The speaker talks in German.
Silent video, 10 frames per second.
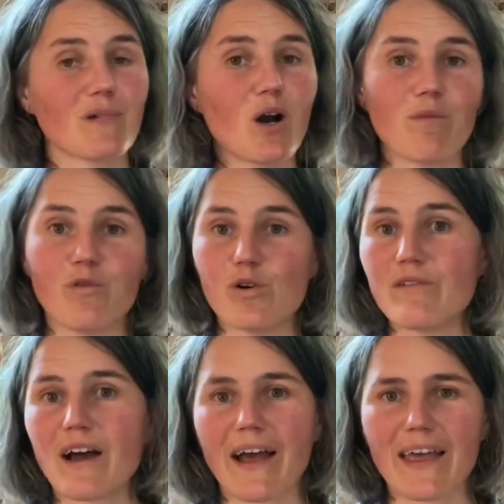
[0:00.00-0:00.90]
obwohl
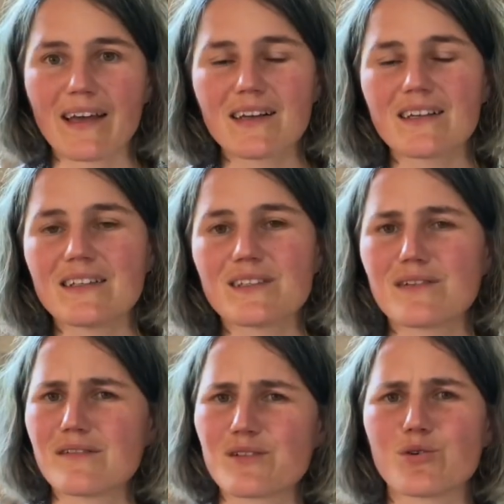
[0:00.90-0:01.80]
wir eigentlich
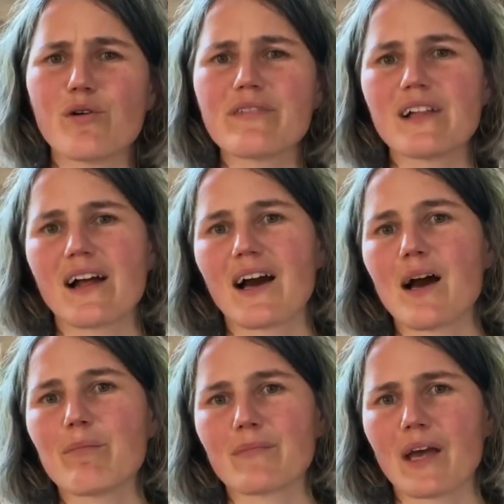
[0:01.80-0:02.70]
so viel
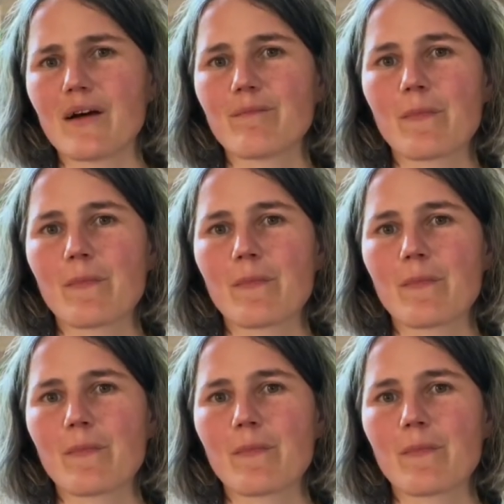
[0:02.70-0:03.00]
haben, ja.